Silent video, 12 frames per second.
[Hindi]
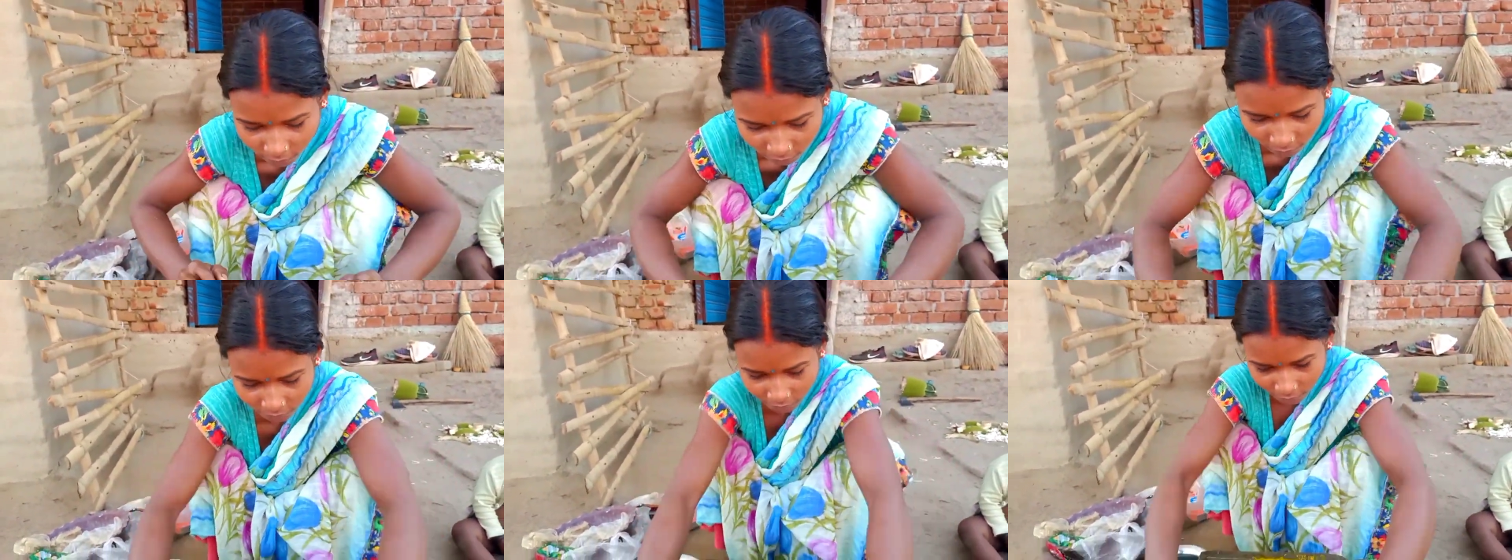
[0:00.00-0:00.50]

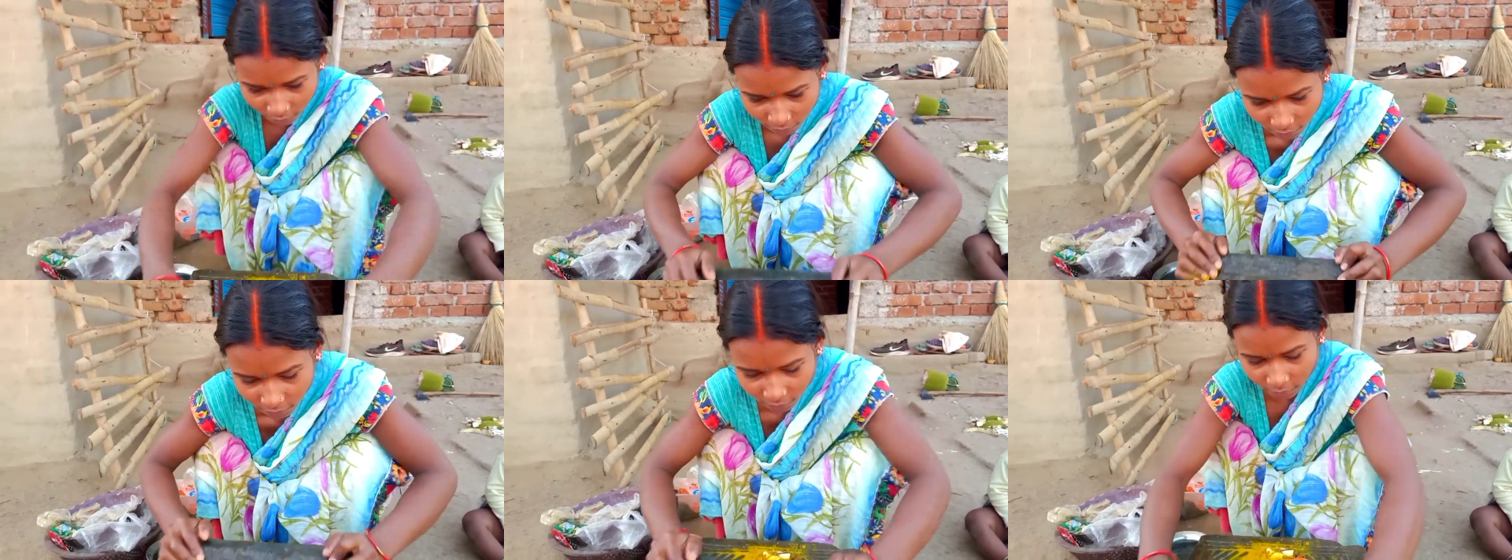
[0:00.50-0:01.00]
जुगाड़ नहीं
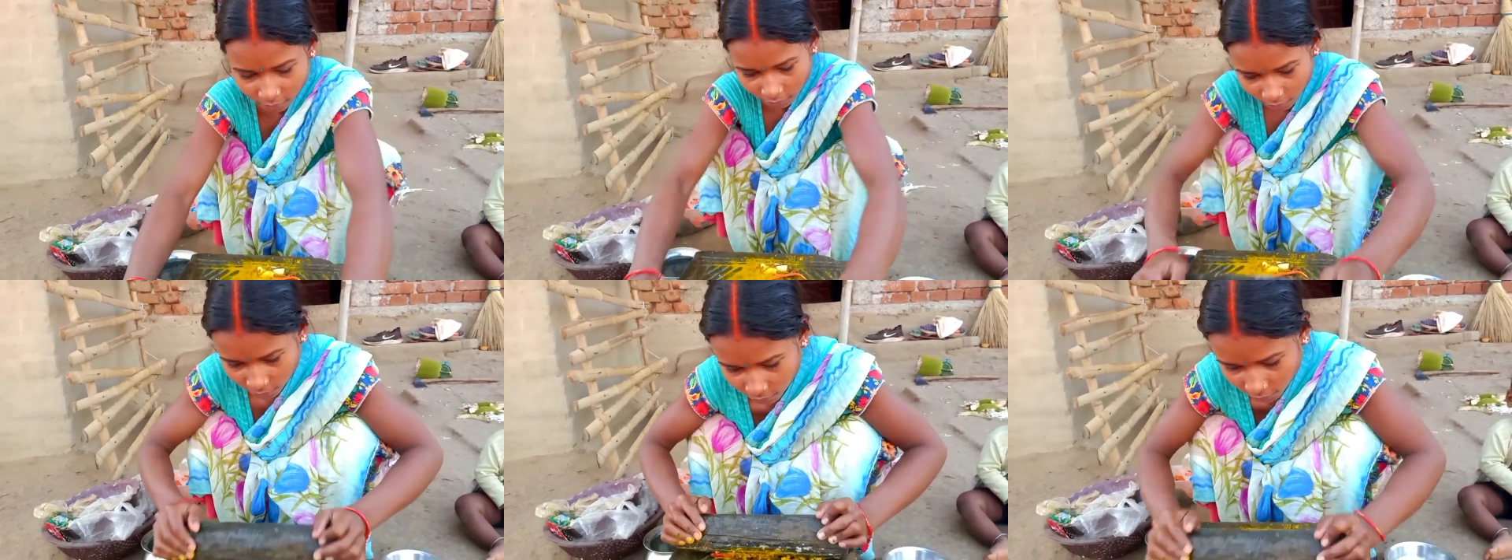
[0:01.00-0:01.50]
रहेगा तो
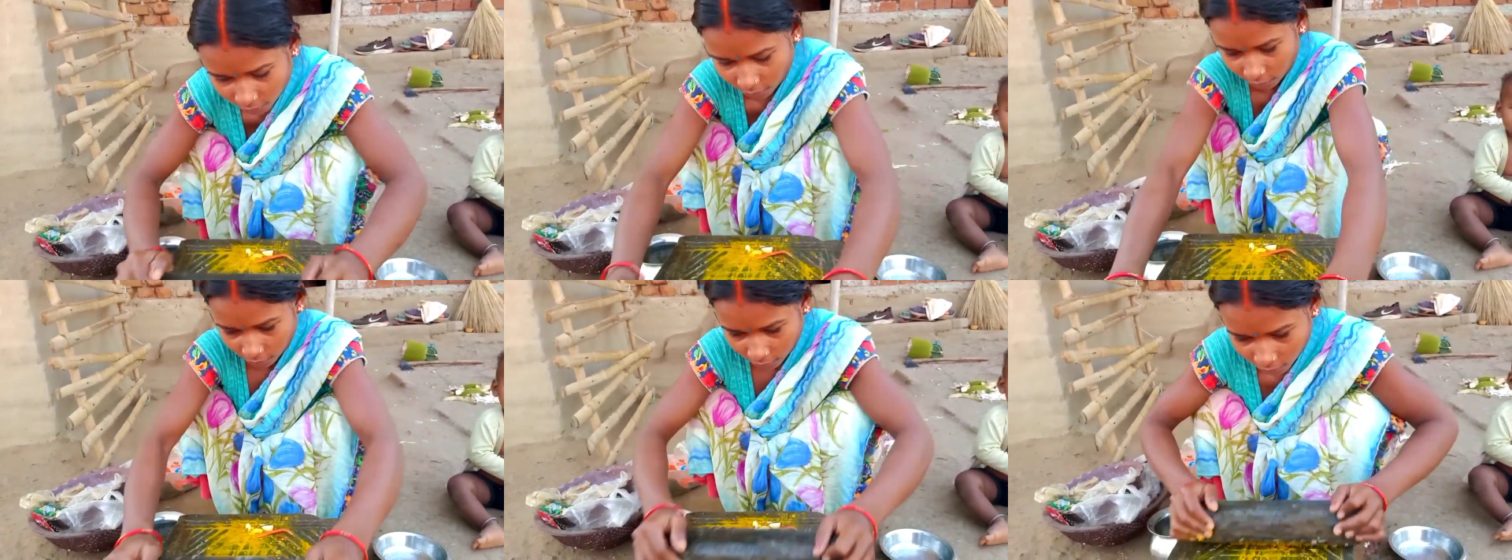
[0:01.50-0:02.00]
फिर
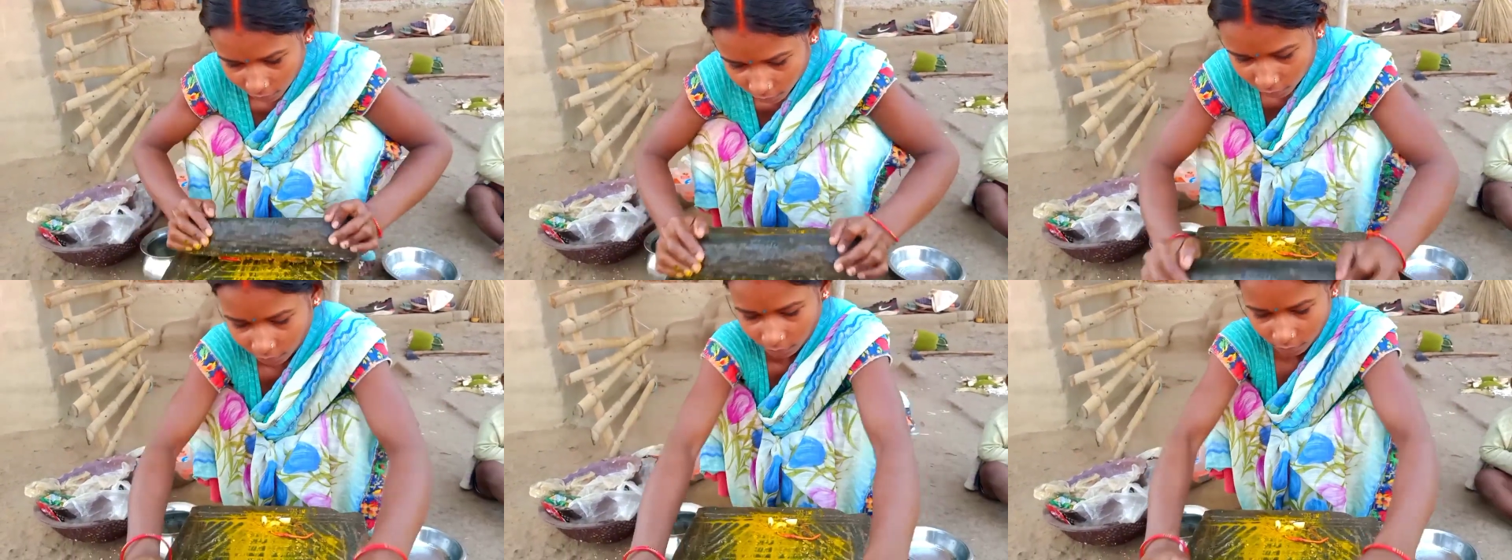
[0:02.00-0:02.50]

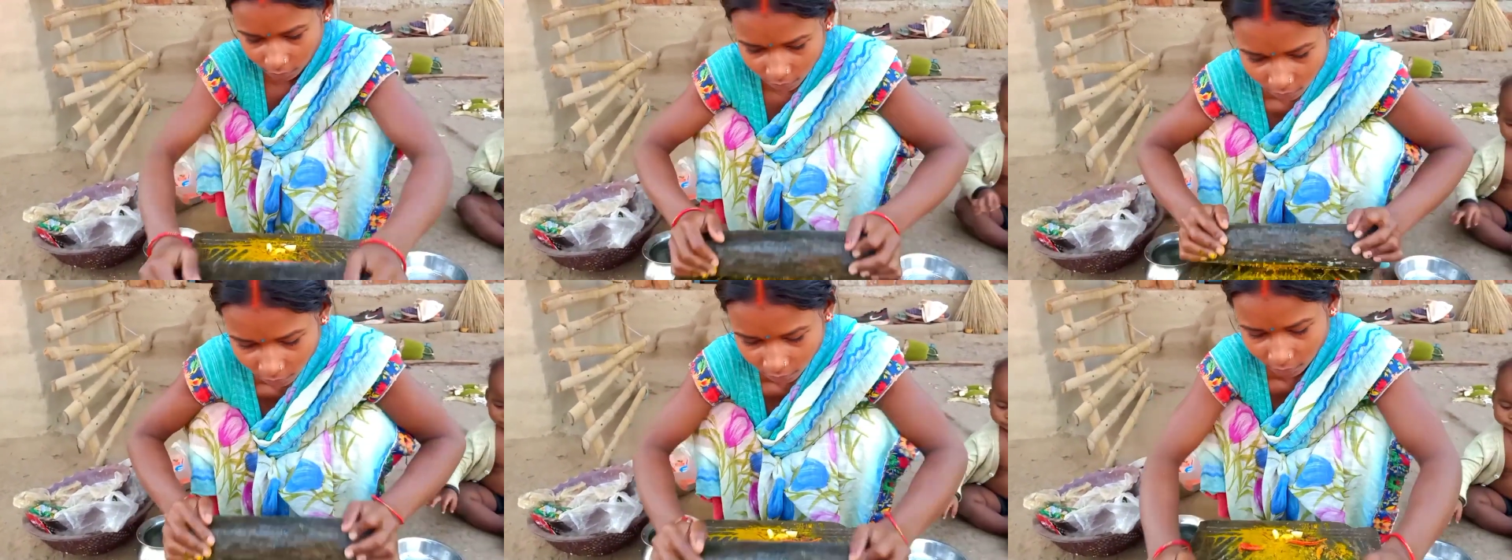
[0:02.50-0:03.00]
चढ़ाइएगा उधर
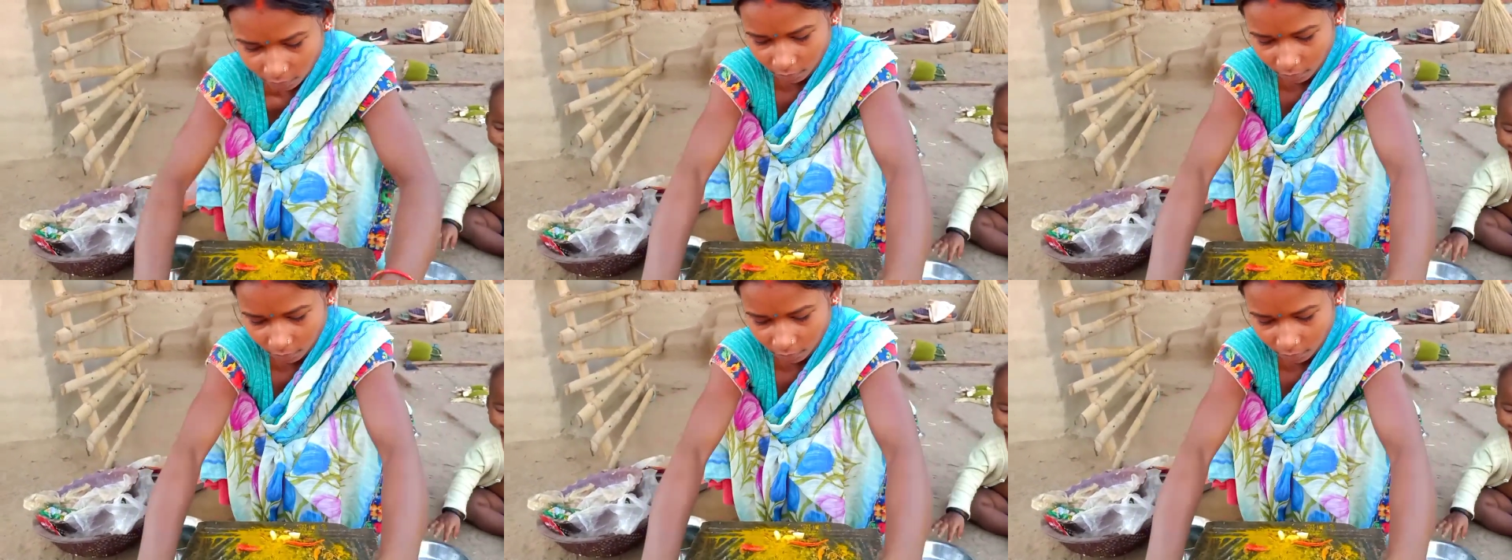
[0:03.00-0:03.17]
इधर